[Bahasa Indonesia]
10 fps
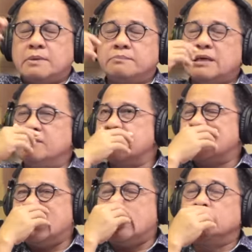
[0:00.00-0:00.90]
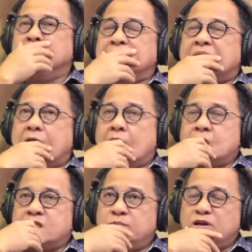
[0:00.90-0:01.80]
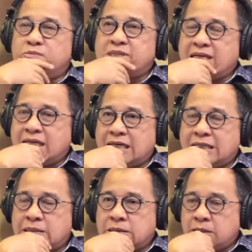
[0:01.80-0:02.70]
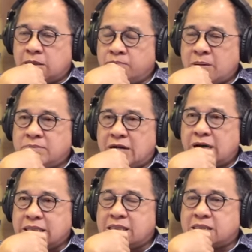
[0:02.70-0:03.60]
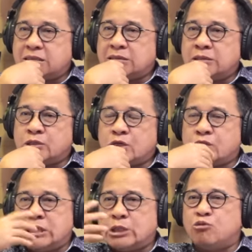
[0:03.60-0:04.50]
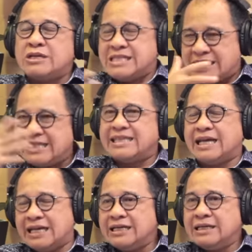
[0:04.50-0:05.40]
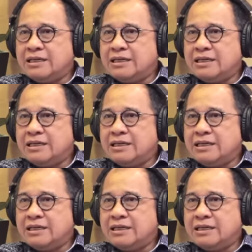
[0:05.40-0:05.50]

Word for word: ya, Pak Dewas gini, uh, sebelum saya uh, membawanya ke situasi kita,